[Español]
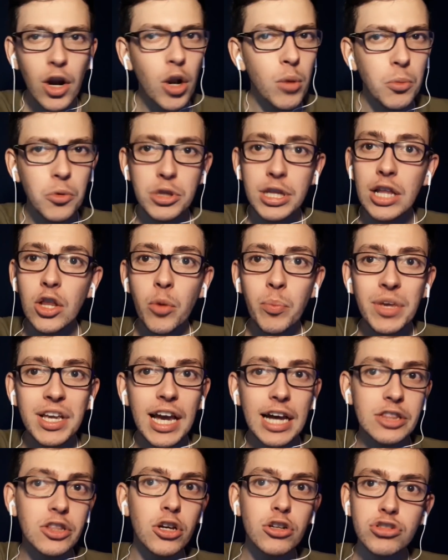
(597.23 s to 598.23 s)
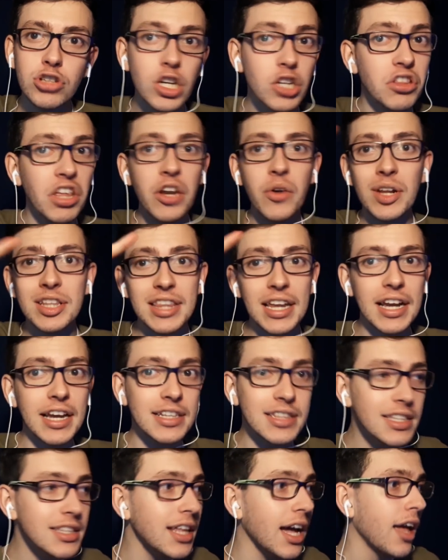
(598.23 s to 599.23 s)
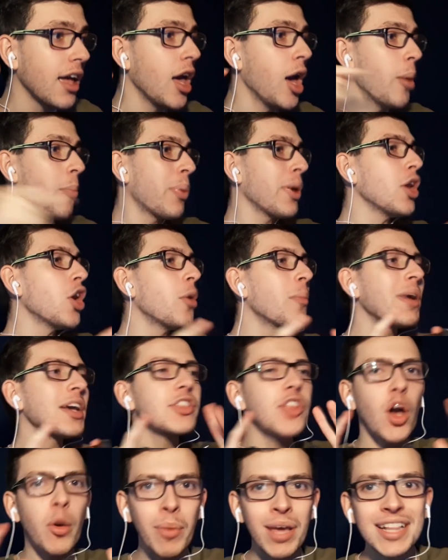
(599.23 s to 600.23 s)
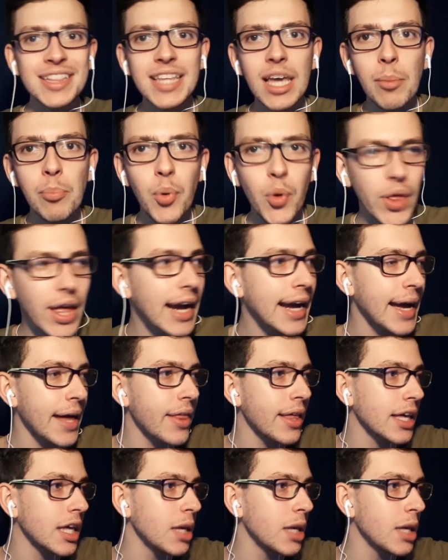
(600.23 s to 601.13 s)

verlo en Mundial 2014, lo tienen una tarjetita, pero me tomé el tiempo de acá